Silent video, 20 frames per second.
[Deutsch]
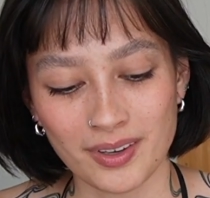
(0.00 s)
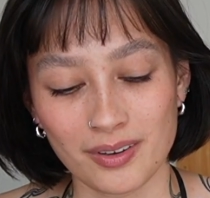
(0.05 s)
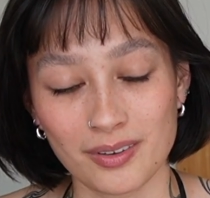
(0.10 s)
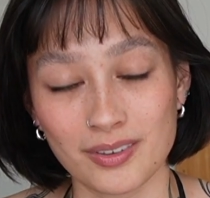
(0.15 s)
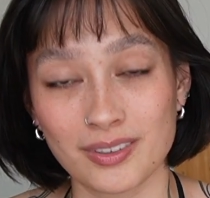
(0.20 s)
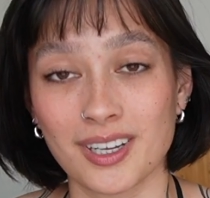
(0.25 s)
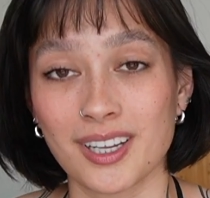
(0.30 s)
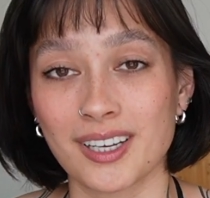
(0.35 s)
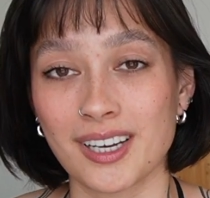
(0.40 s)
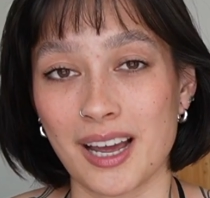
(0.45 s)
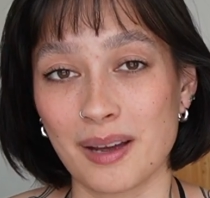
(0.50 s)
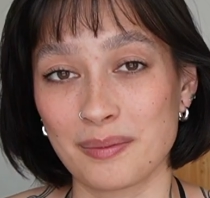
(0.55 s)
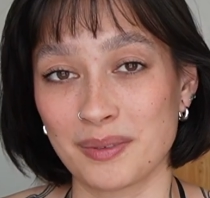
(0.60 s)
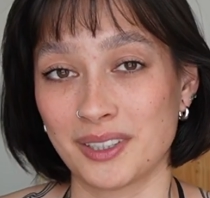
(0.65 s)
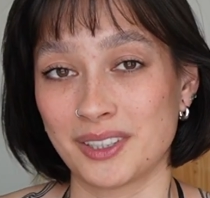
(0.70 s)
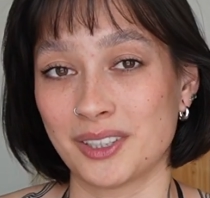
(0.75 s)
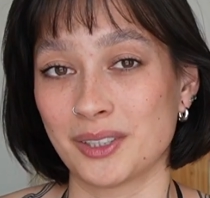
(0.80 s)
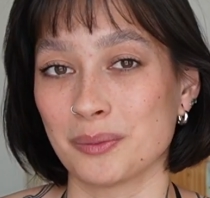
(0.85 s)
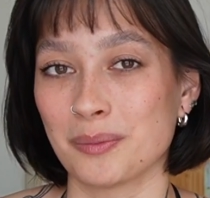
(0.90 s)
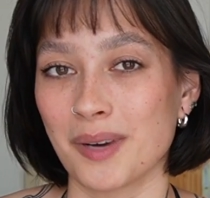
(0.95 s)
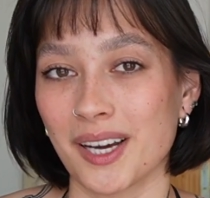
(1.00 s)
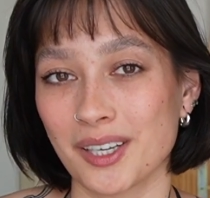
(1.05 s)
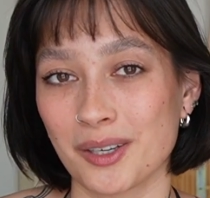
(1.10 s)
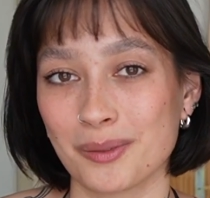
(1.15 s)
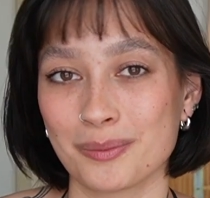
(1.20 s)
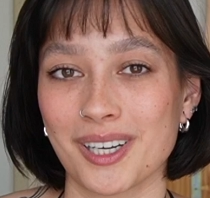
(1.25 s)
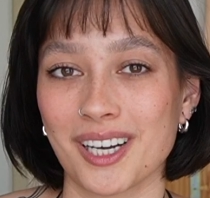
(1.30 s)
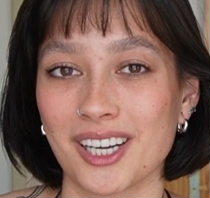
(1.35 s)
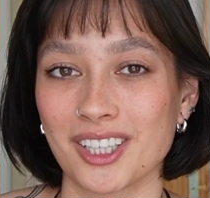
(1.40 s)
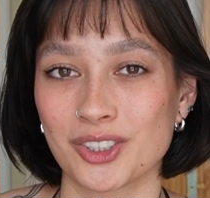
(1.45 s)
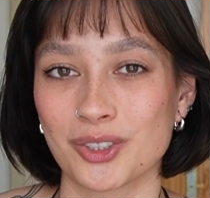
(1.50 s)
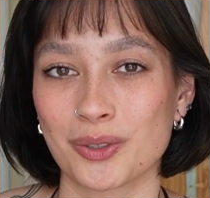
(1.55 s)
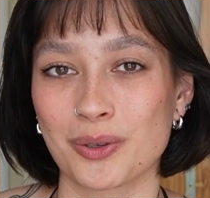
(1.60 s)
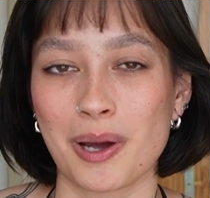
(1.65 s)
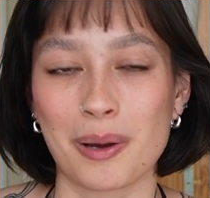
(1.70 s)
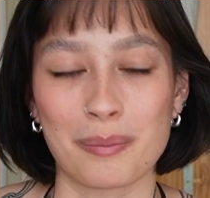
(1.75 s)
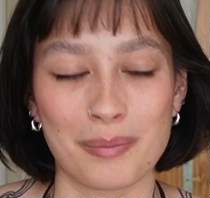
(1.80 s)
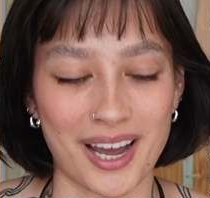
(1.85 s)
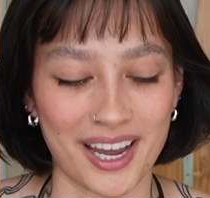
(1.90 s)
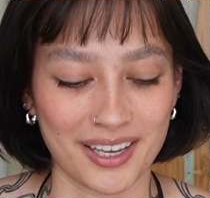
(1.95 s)
Und dann habe ich zu meiner Überraschung
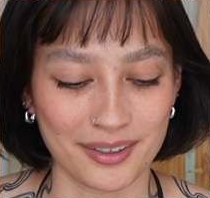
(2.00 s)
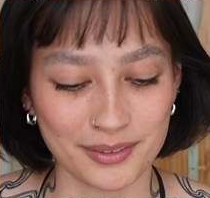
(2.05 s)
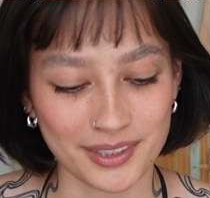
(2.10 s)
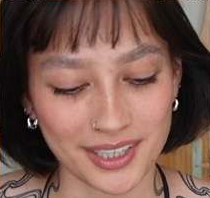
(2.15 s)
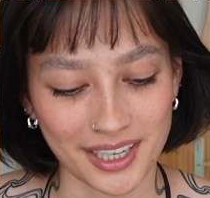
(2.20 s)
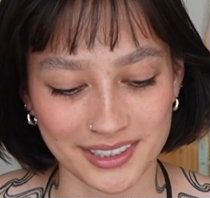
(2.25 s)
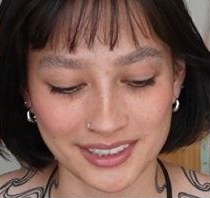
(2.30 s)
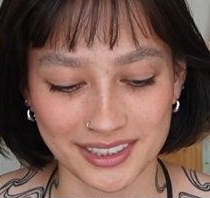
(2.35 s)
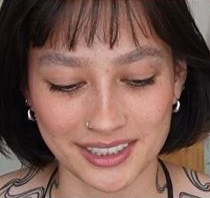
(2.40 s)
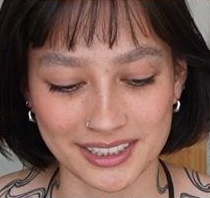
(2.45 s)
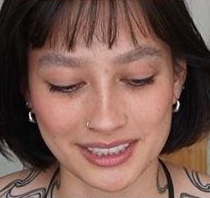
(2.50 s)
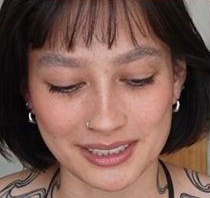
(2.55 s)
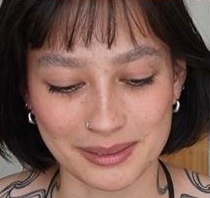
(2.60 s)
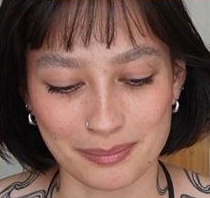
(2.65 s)
am 31.